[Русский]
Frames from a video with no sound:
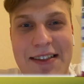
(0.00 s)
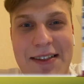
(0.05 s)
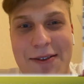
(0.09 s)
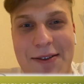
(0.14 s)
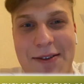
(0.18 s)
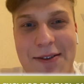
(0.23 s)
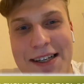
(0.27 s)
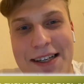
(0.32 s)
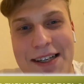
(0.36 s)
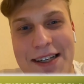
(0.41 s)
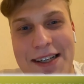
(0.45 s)
что
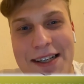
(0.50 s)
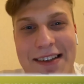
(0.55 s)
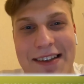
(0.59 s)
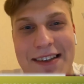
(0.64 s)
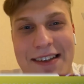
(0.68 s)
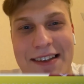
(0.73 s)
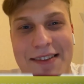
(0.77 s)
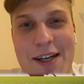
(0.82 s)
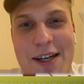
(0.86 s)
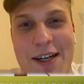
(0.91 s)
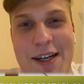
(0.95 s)
уже
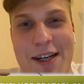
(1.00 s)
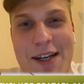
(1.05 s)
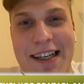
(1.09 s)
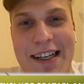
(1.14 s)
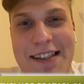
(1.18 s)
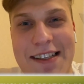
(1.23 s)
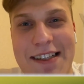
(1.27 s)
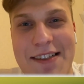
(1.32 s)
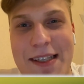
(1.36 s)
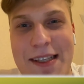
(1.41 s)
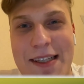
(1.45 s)
в
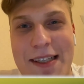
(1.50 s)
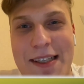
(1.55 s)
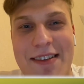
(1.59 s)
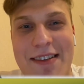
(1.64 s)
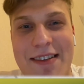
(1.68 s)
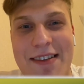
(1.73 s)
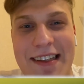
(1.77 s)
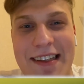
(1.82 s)
ушах особо не